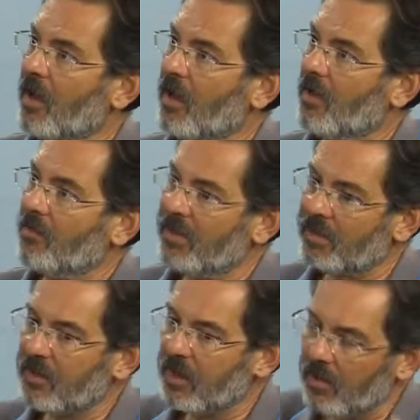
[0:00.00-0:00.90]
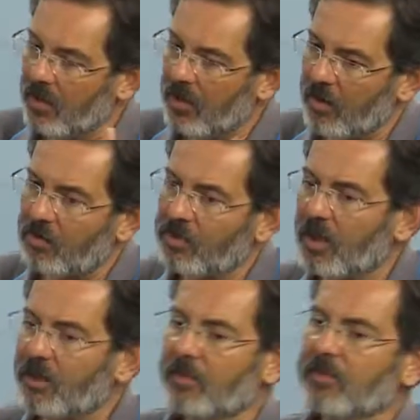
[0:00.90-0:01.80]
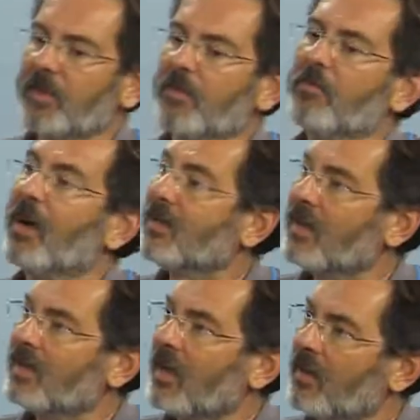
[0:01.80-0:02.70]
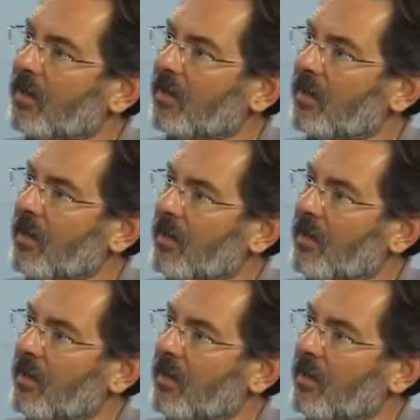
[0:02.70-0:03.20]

E, biz de e, o yüzden kimi zaman bazı eserleri